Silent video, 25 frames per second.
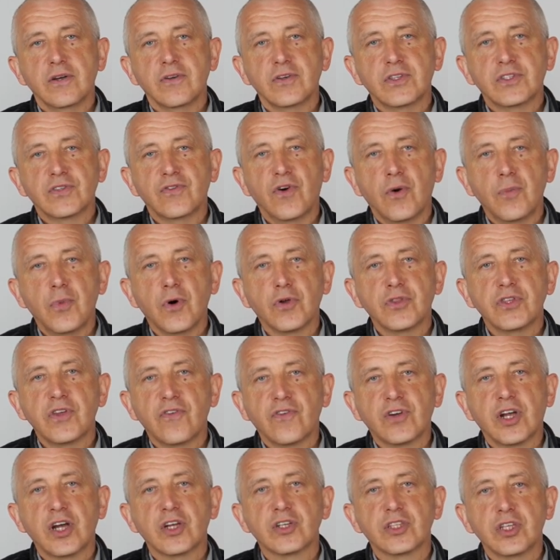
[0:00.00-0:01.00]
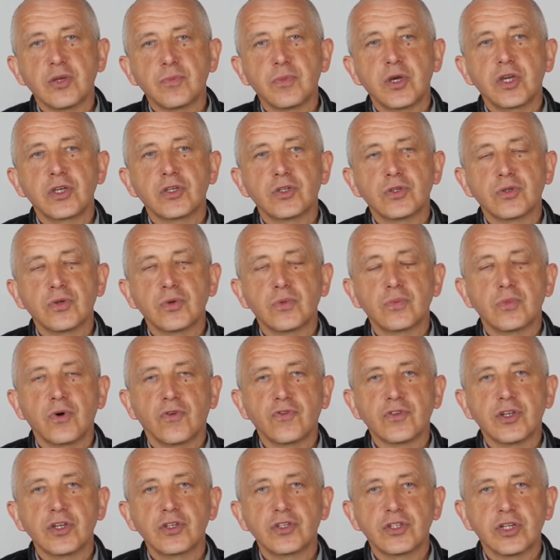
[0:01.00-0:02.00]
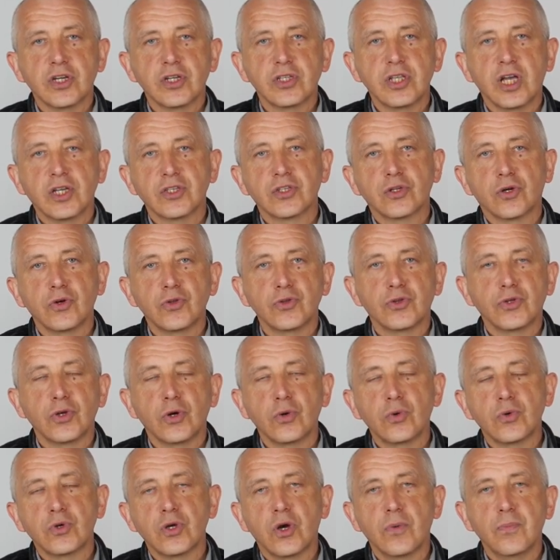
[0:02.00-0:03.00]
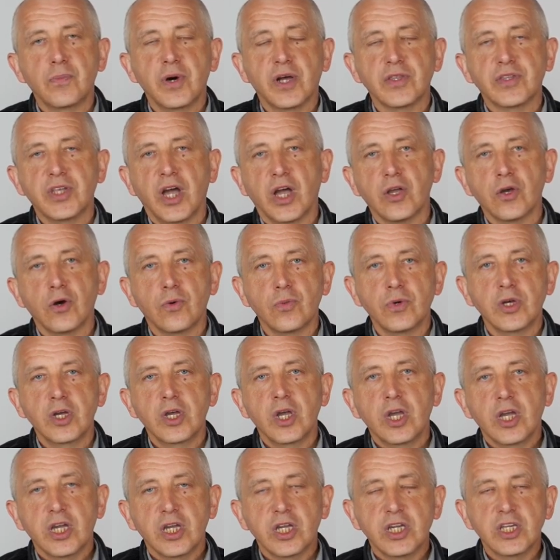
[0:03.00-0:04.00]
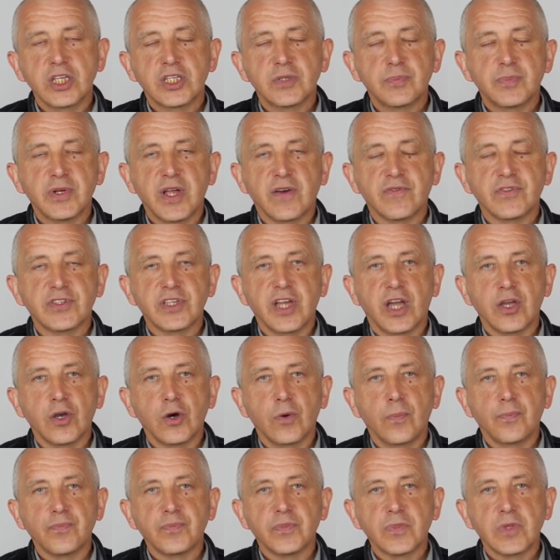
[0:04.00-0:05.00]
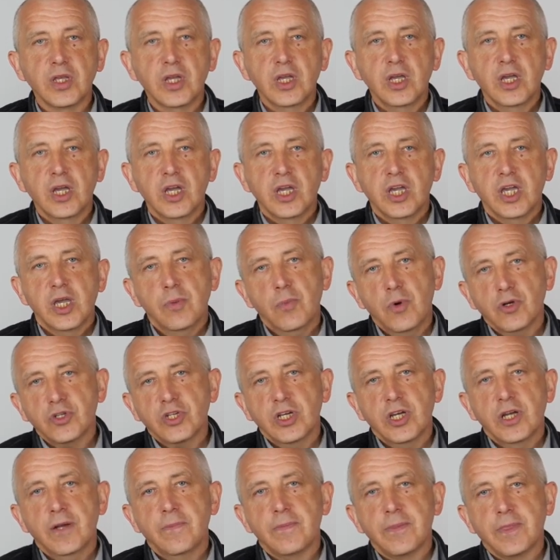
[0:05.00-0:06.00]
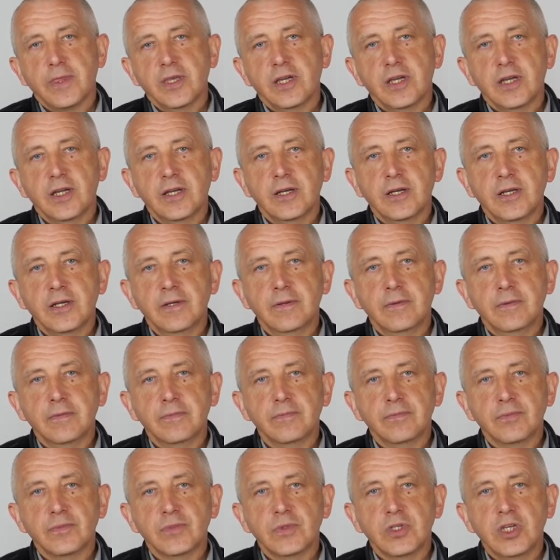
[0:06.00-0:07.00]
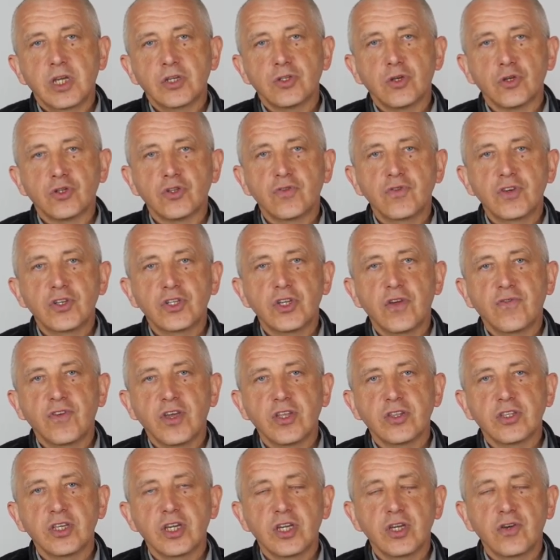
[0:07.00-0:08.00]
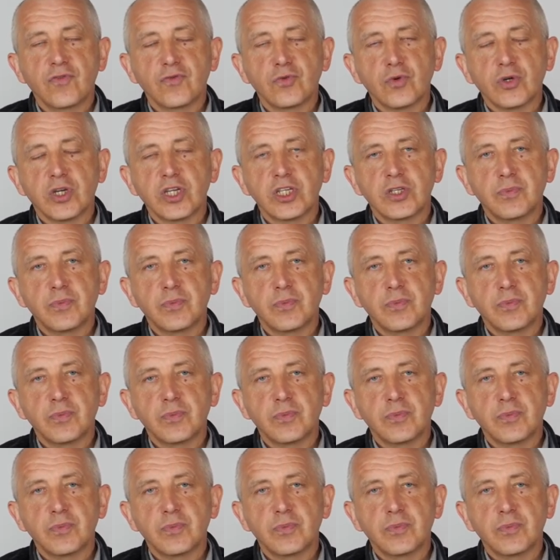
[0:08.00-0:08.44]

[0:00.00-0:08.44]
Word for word: swobodnie w każdym miejscu, bo wszędzie nas kontrolują, badają i sprawdzają. I może jest oczywiście w jednej i w drugiej